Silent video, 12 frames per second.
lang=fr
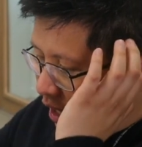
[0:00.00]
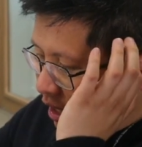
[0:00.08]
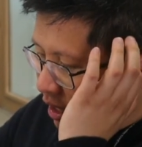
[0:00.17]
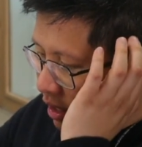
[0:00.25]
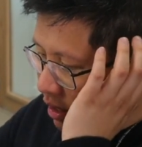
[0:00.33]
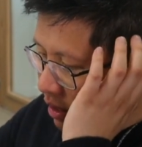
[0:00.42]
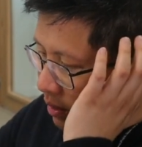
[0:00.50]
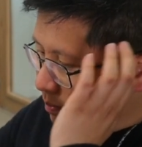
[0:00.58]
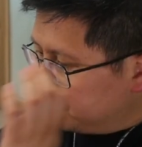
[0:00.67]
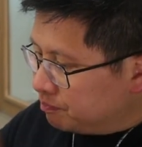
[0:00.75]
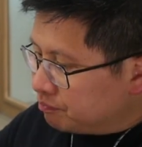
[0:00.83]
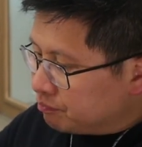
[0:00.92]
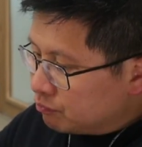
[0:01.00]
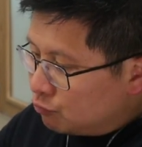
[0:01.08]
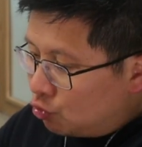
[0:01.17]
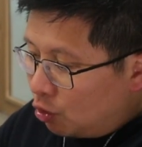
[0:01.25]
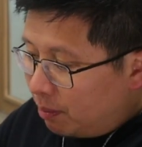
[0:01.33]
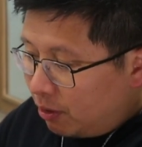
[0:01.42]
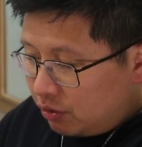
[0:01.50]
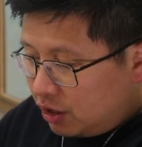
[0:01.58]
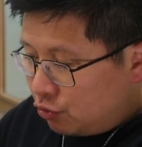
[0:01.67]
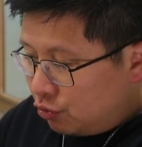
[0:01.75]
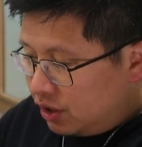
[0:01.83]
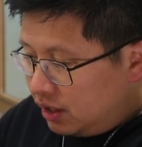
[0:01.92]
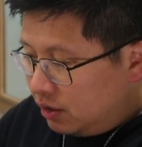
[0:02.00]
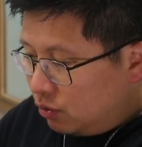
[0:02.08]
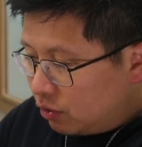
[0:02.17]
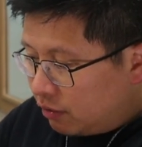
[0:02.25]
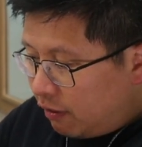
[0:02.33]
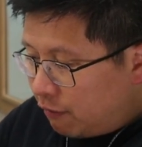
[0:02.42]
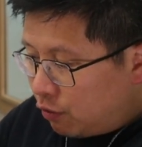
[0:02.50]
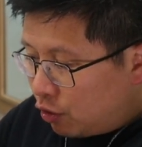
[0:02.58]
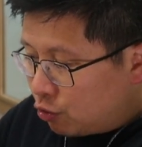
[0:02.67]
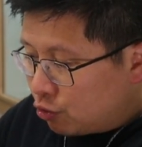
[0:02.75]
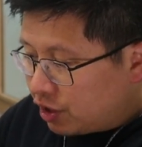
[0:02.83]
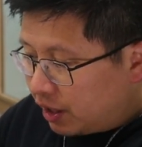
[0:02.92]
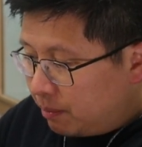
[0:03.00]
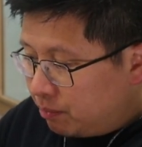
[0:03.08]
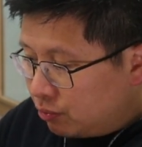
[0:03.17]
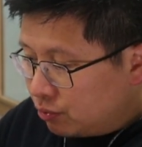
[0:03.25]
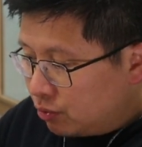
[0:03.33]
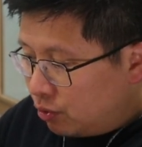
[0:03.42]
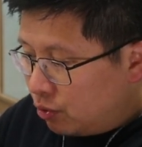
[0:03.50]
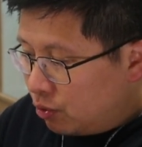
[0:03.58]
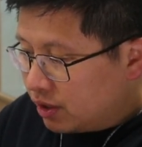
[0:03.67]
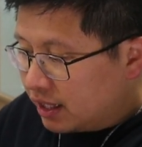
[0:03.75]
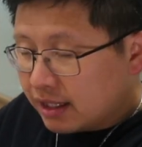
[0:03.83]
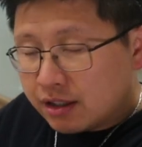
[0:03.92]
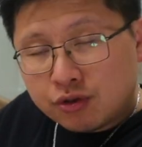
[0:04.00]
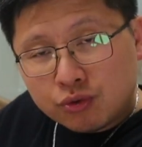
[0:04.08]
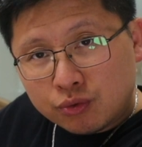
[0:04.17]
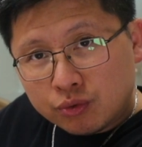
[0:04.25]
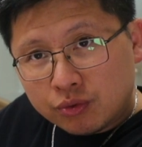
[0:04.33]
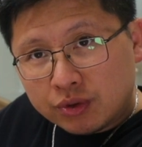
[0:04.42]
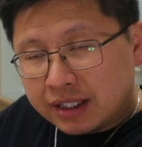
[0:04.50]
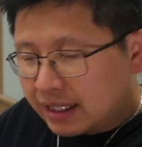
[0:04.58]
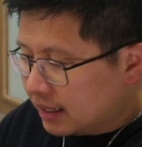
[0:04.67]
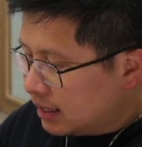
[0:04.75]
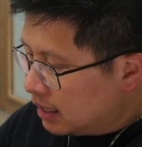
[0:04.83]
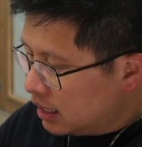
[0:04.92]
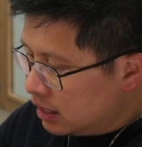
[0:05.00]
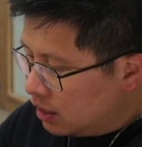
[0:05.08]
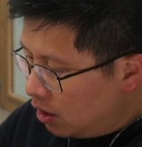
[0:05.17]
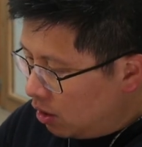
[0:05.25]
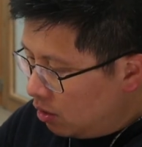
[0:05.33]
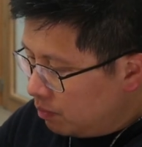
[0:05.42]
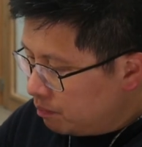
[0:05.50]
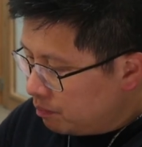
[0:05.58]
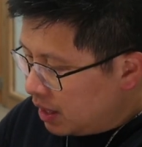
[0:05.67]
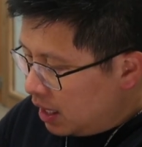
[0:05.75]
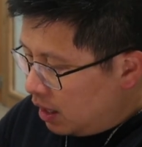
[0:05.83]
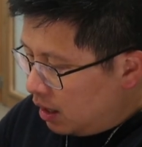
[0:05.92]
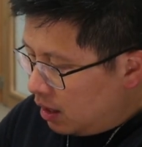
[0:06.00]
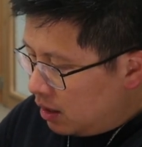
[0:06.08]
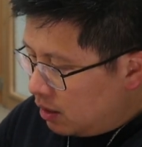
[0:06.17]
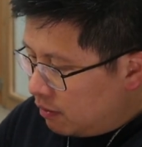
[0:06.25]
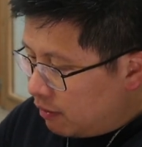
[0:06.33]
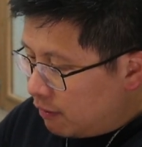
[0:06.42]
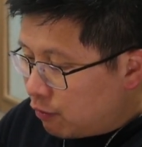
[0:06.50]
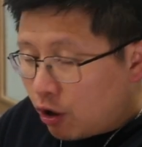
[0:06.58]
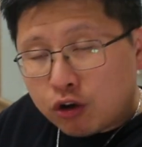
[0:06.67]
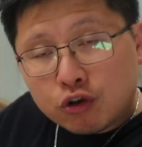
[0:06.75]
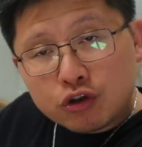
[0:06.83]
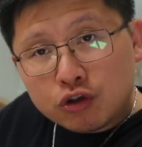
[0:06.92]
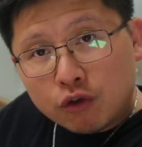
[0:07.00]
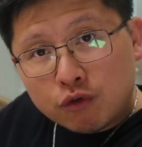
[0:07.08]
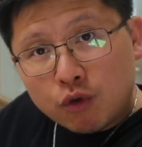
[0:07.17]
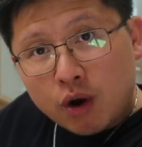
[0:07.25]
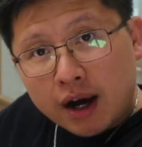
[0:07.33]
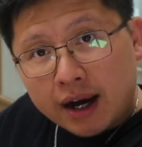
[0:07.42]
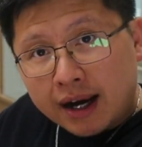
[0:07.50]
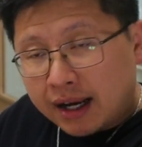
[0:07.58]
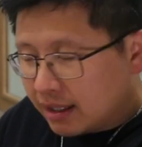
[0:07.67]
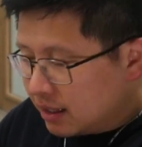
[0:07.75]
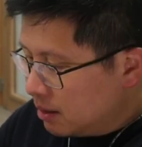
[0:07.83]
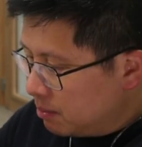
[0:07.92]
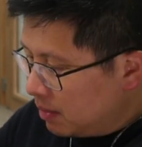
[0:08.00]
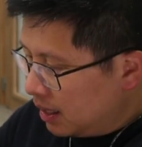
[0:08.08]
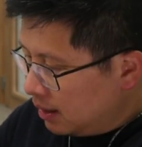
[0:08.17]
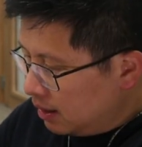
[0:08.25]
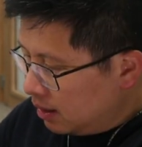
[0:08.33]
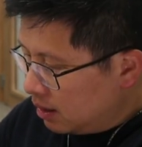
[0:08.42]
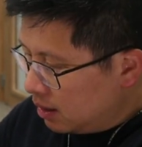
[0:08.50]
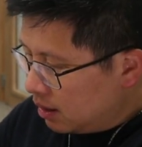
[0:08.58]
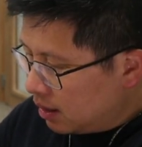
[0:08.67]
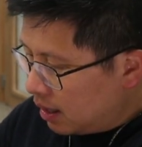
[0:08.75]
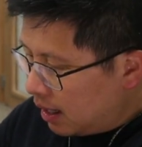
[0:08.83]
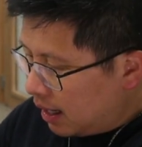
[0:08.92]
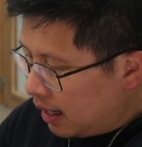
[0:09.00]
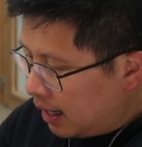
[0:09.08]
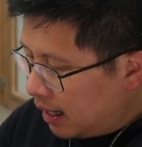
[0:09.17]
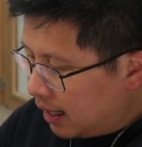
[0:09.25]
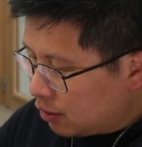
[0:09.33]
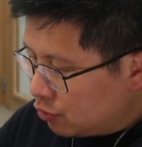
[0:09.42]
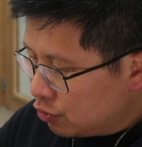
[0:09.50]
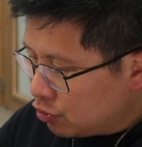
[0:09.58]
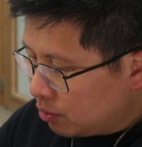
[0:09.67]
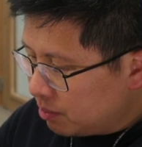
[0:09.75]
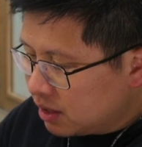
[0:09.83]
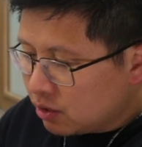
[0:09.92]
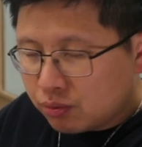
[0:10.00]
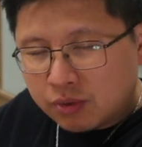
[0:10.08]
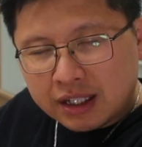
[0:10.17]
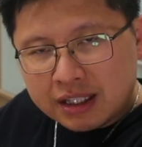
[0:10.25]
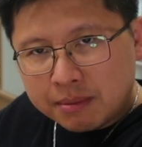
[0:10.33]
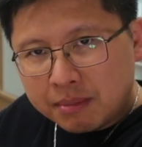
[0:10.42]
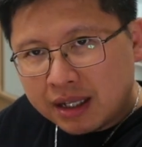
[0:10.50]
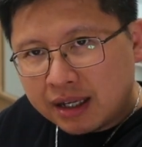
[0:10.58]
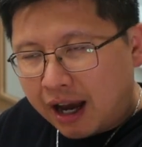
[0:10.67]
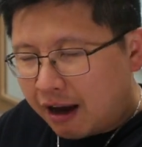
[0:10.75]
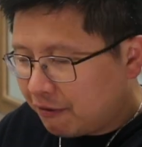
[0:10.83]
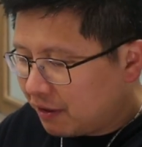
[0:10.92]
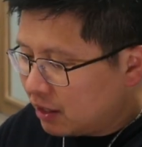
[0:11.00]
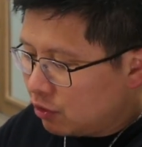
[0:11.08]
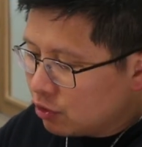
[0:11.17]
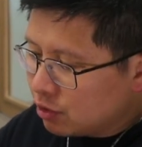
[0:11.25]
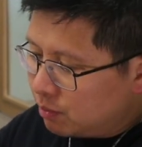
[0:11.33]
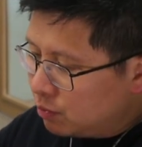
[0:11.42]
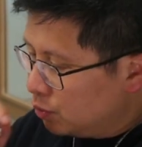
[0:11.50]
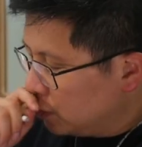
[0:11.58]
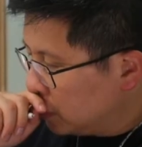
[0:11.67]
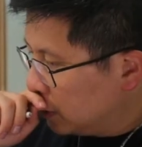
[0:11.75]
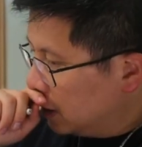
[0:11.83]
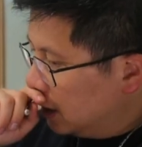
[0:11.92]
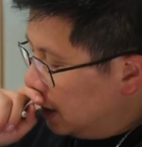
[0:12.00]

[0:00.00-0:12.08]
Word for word: Euh, demain on est jeudi, donc va falloir que je réponde aux questions des clients. Euh, va falloir que j'envoie un email à coach en mission, un email à freelance boost.